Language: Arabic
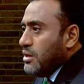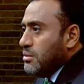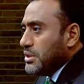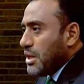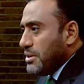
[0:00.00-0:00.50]

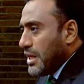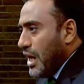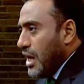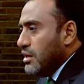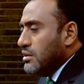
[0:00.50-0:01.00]
بطبيعة
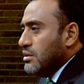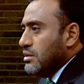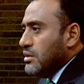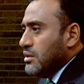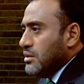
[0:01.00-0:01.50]
الحال
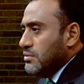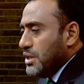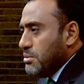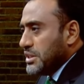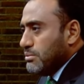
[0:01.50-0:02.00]
في
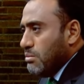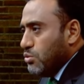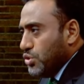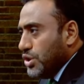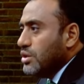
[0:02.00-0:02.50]
يمن شباب ندين